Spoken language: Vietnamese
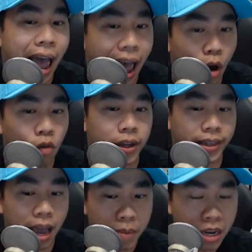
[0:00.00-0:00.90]
ảo và
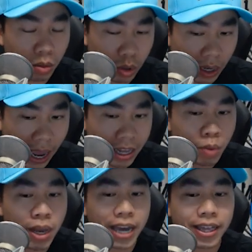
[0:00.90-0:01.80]
tan biến trong tương lai nó
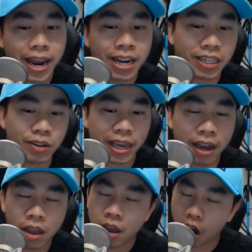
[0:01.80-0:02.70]
giống như là internet hồi xưa vậy
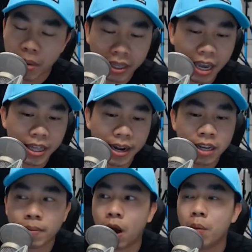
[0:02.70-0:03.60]
đó họ biết tới
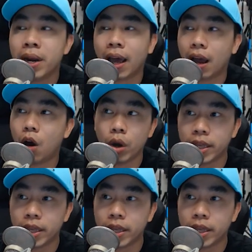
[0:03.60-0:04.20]
internet nhưng mà họ không biết là ồ oh,